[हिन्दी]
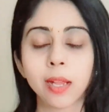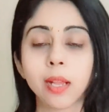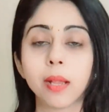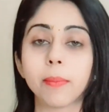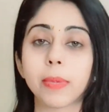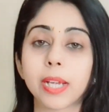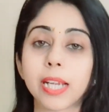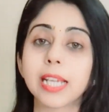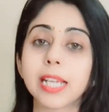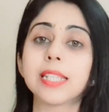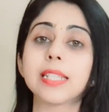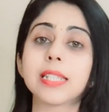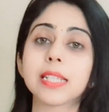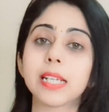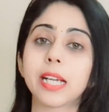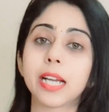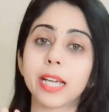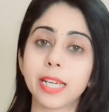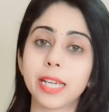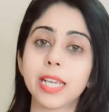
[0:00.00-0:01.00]

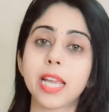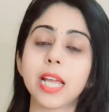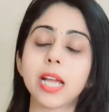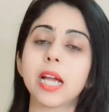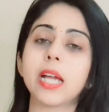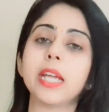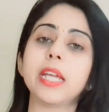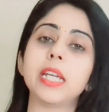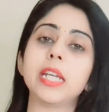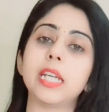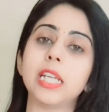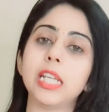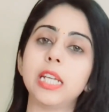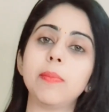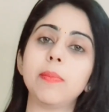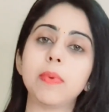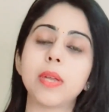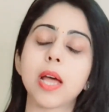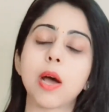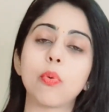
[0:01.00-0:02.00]
बिकॉज कहीं ना कहीं
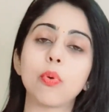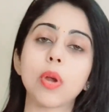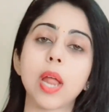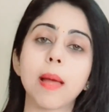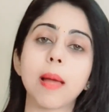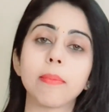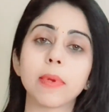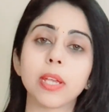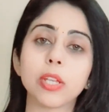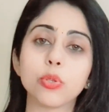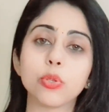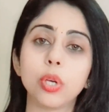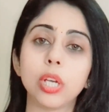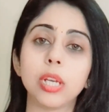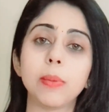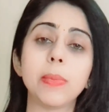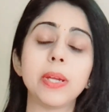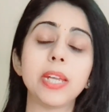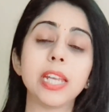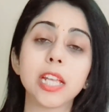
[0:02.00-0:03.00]
डीप डाउन आपके जो
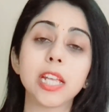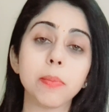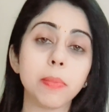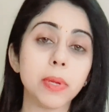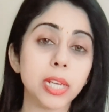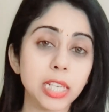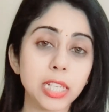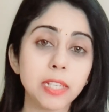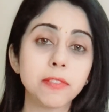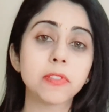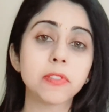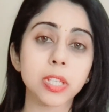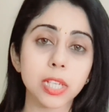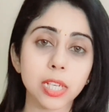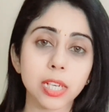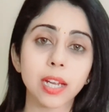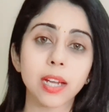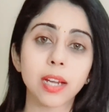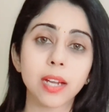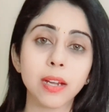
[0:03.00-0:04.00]
लिमिटिंग बिलीव्स
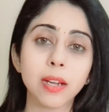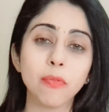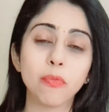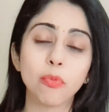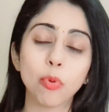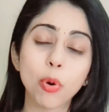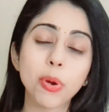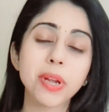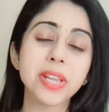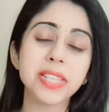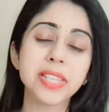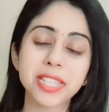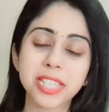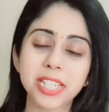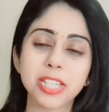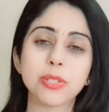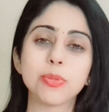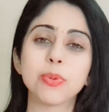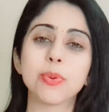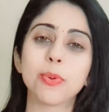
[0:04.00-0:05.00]
हैं ना वो इन
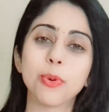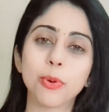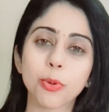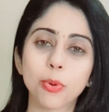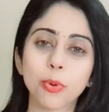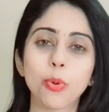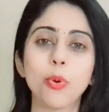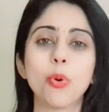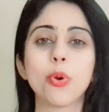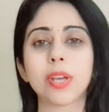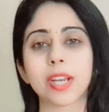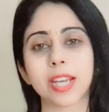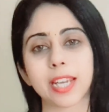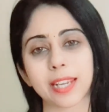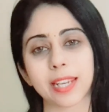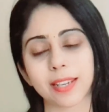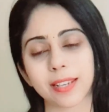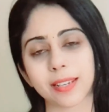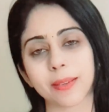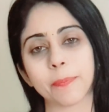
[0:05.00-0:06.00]
चीज़ों को रोक रहे
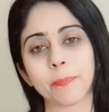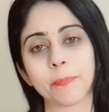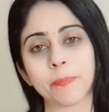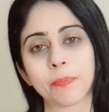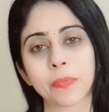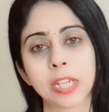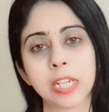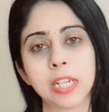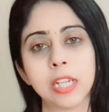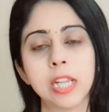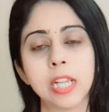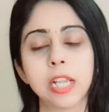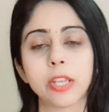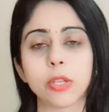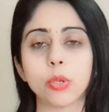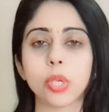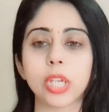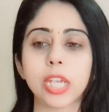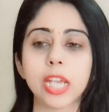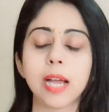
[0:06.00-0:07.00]
हैं
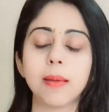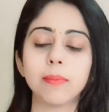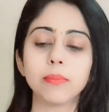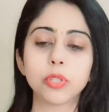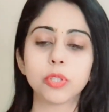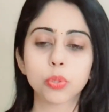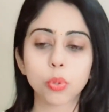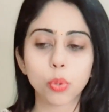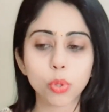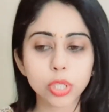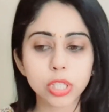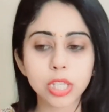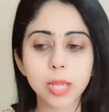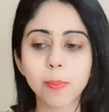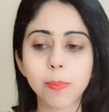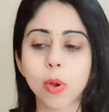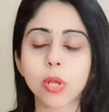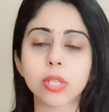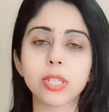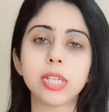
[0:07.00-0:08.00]
क्योंकि हम सोचते
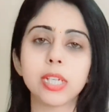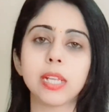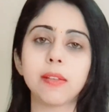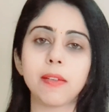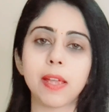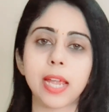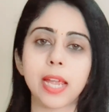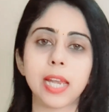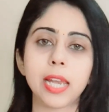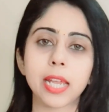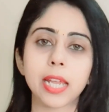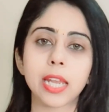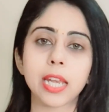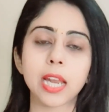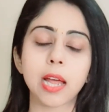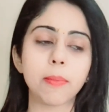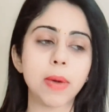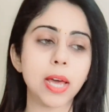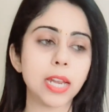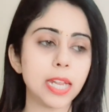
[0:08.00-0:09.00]
पॉजिटिव हैं लेकिन
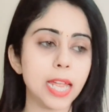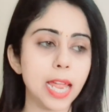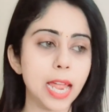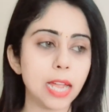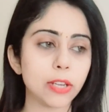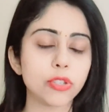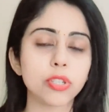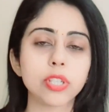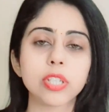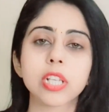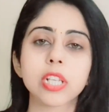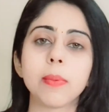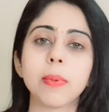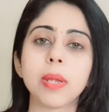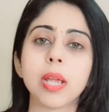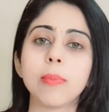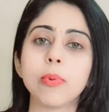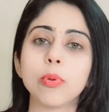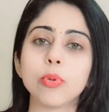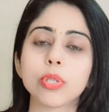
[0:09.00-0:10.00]
हमारे एक्शंस कभी
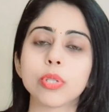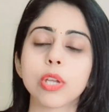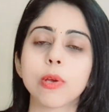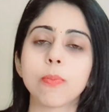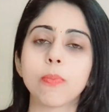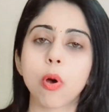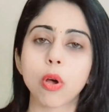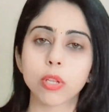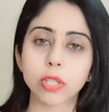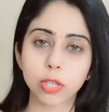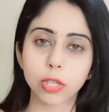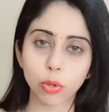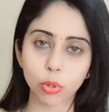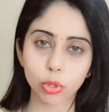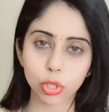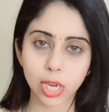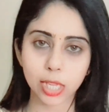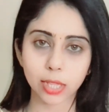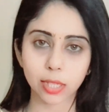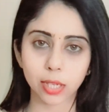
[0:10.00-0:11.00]
कभी उसके अपोजिट हो
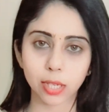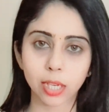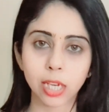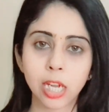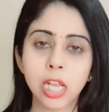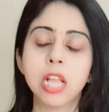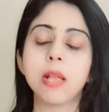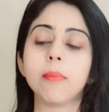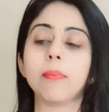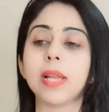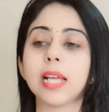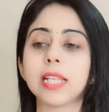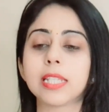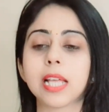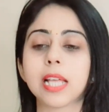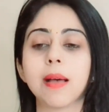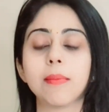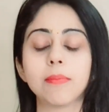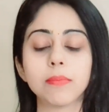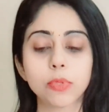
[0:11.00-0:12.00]
जाते हैं प्लस
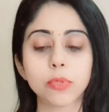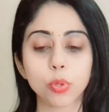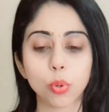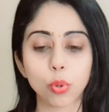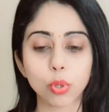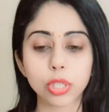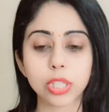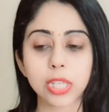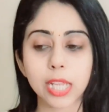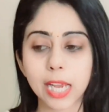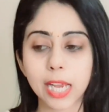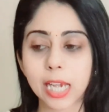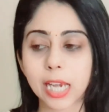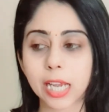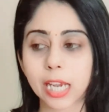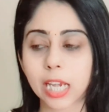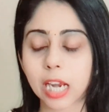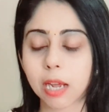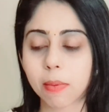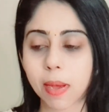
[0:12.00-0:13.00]
हम सोचते हैं
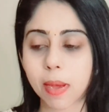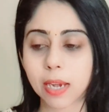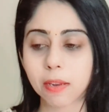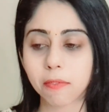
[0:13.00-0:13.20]
लेकिन हमारे